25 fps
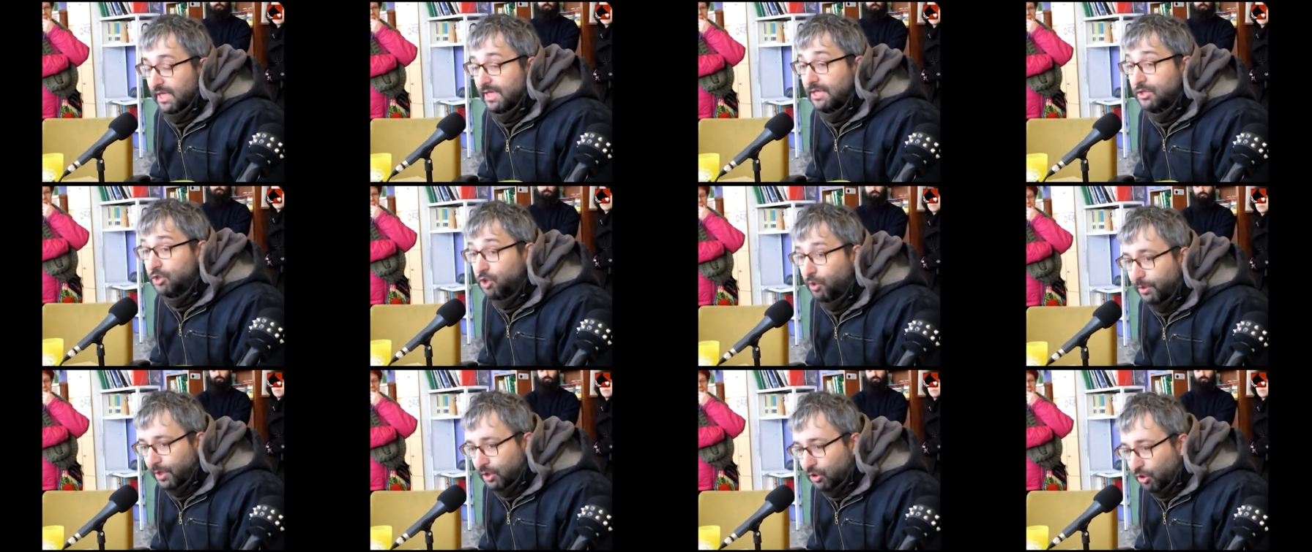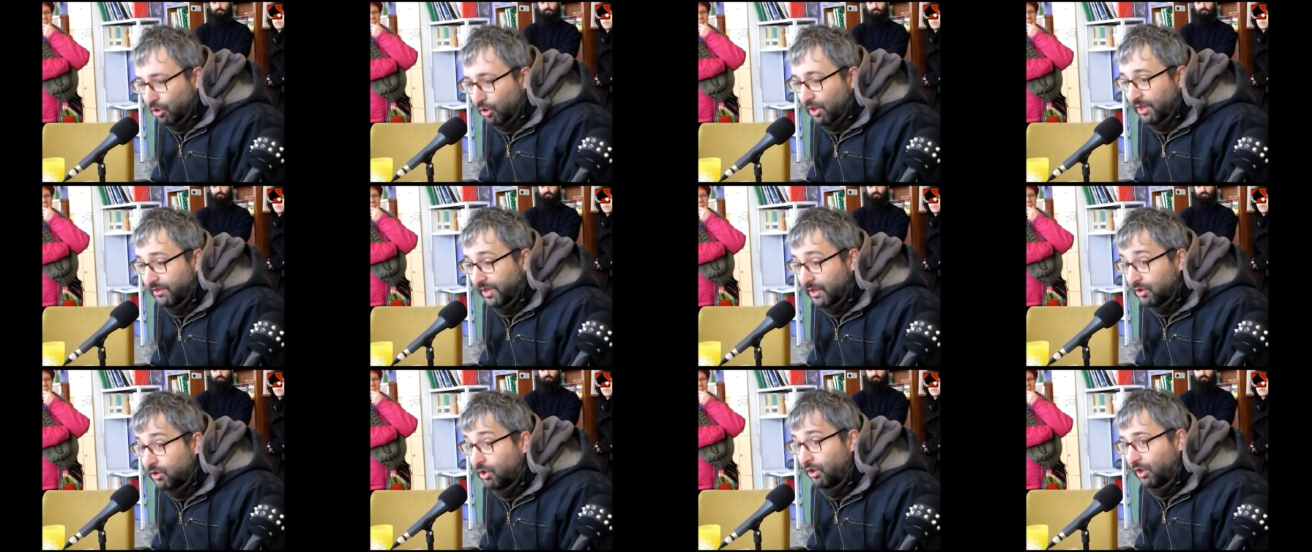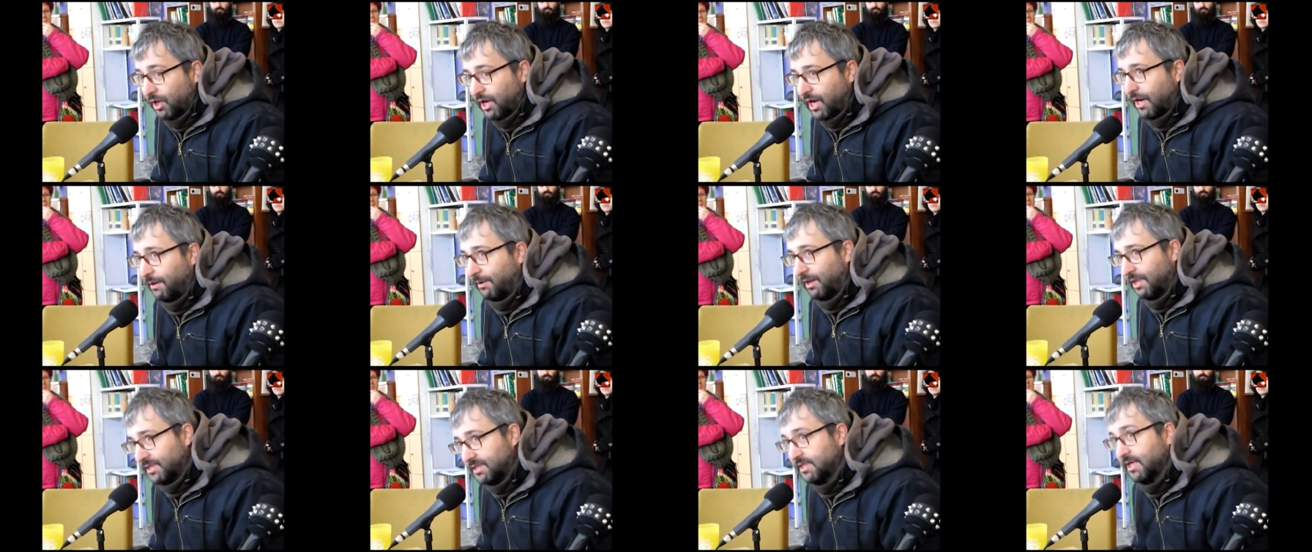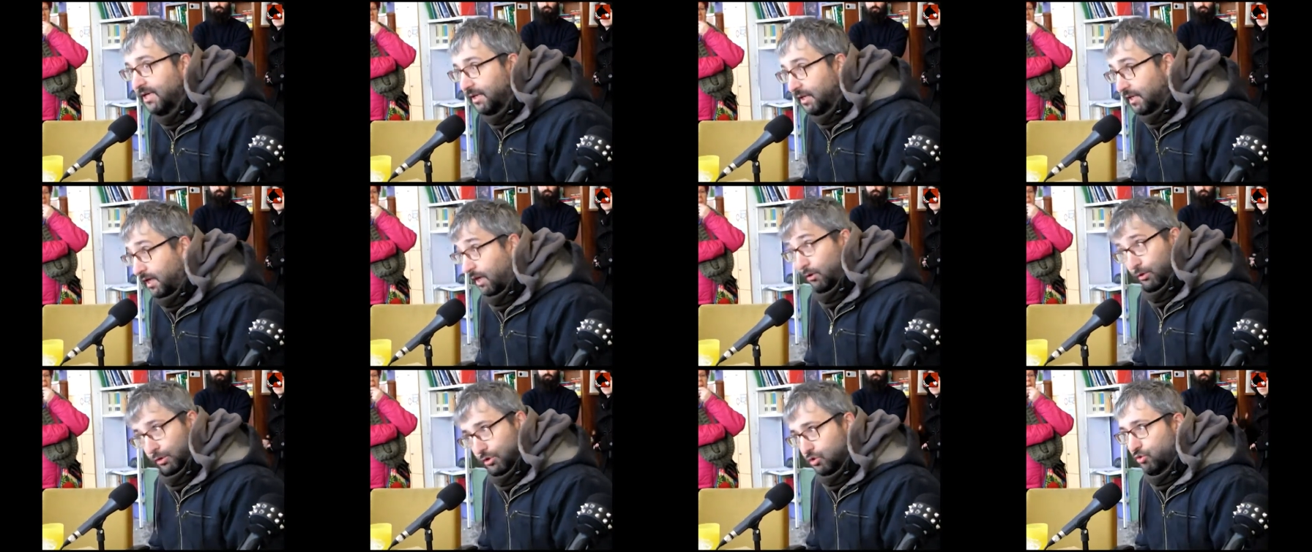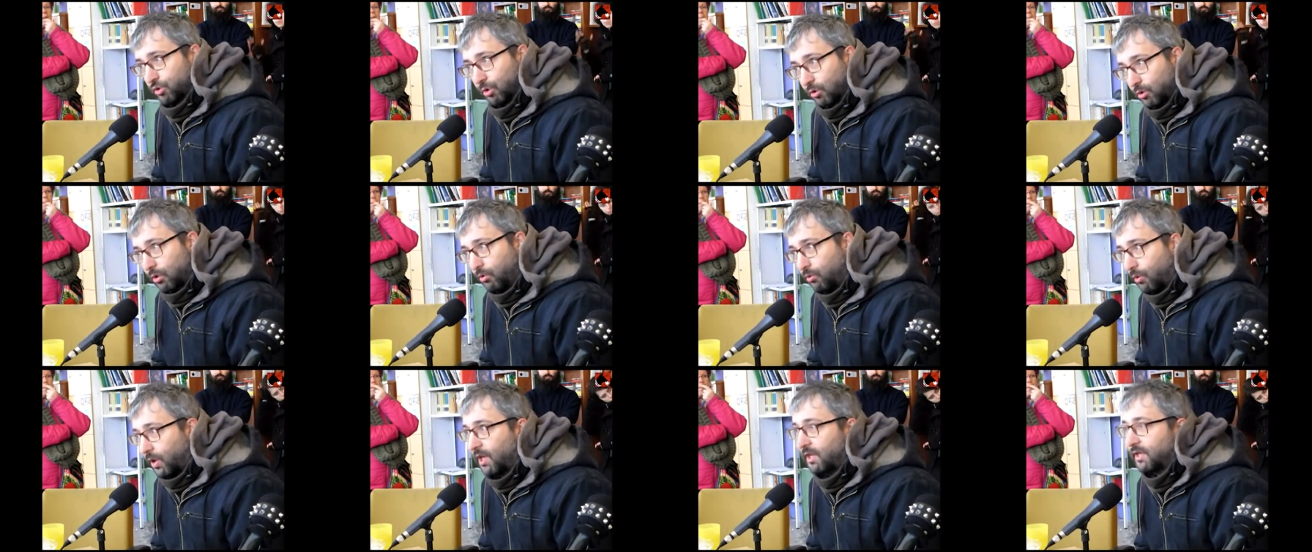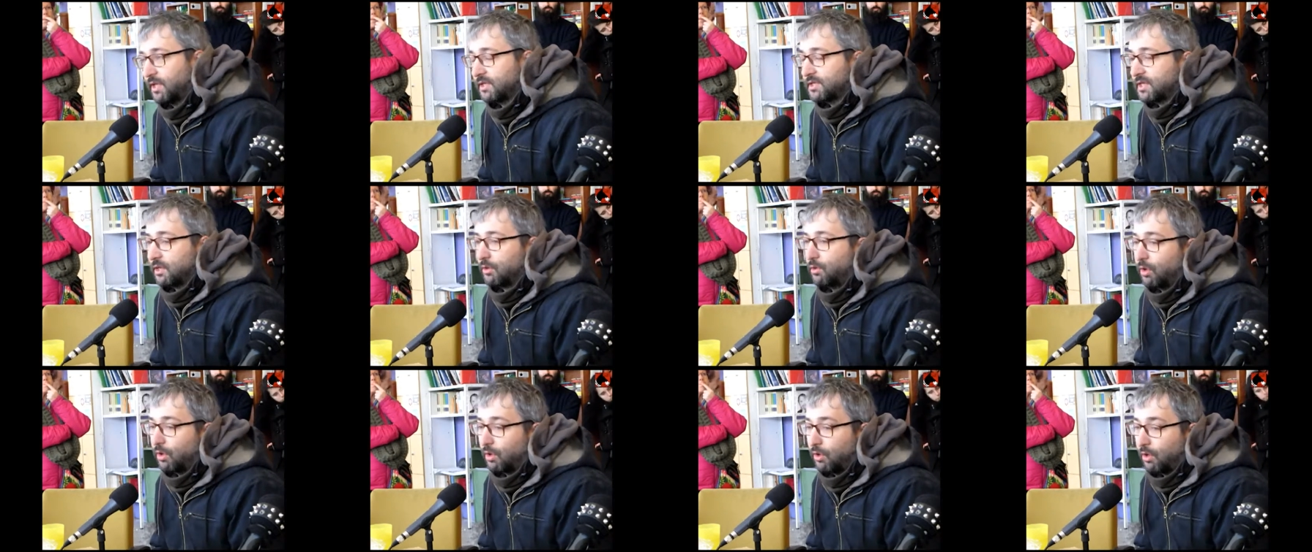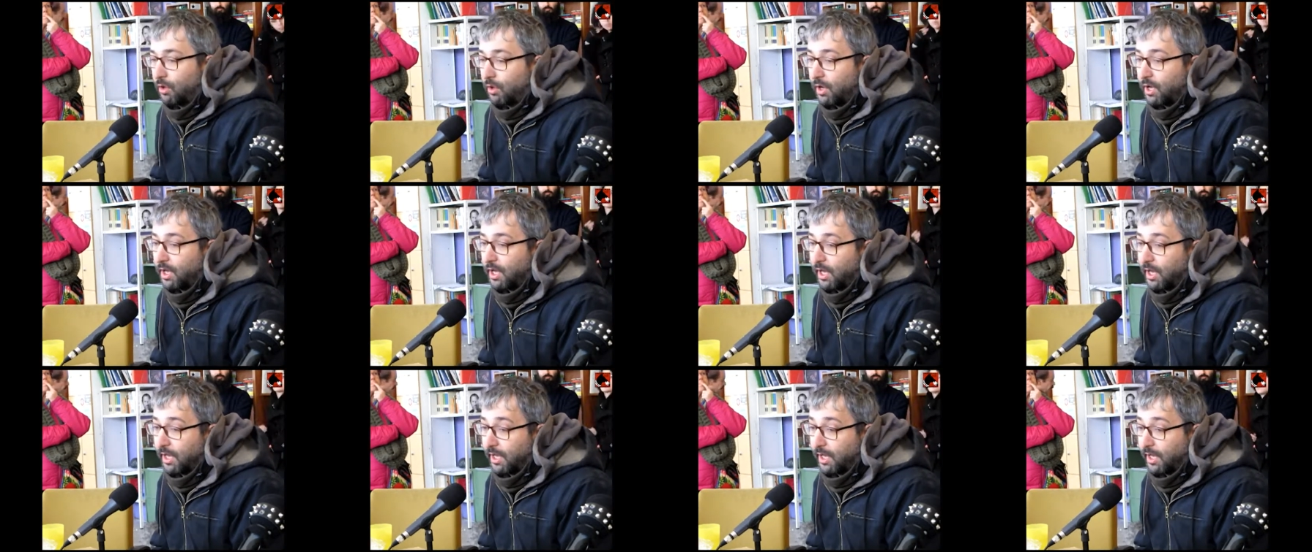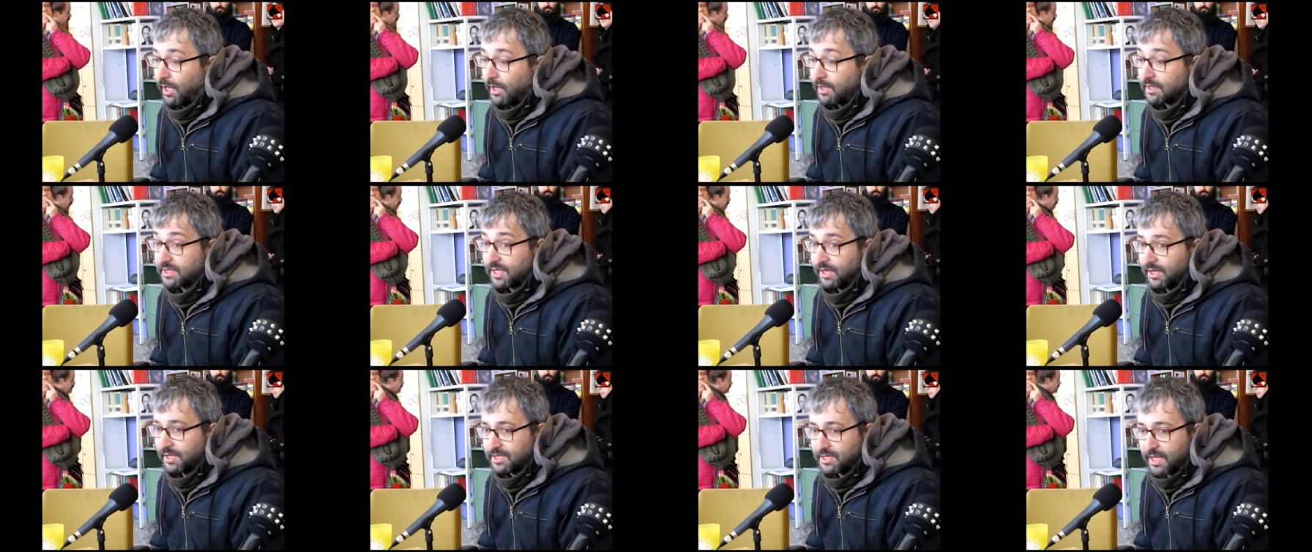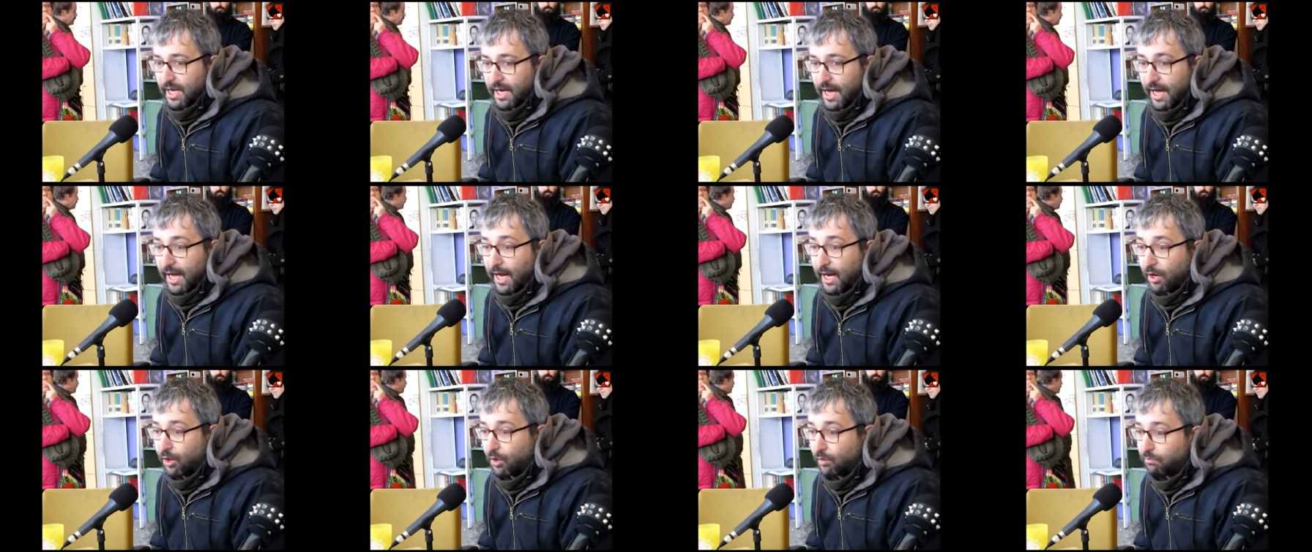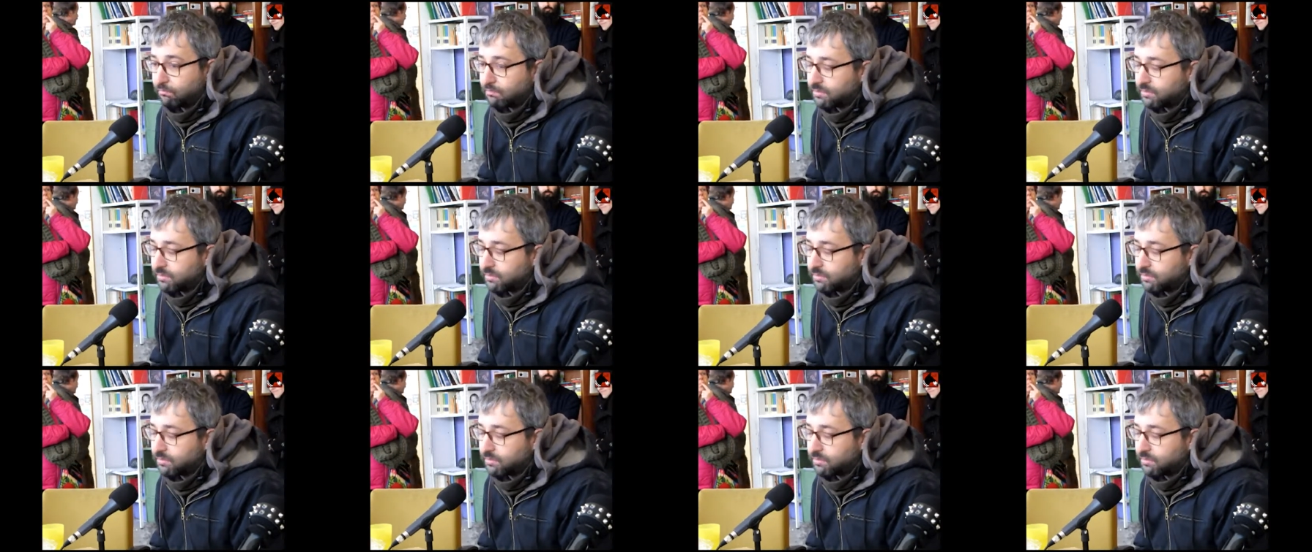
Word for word: y sobre todo, y dentro de Carabanchel, que no es todo igual, desde luego, eh, se destacan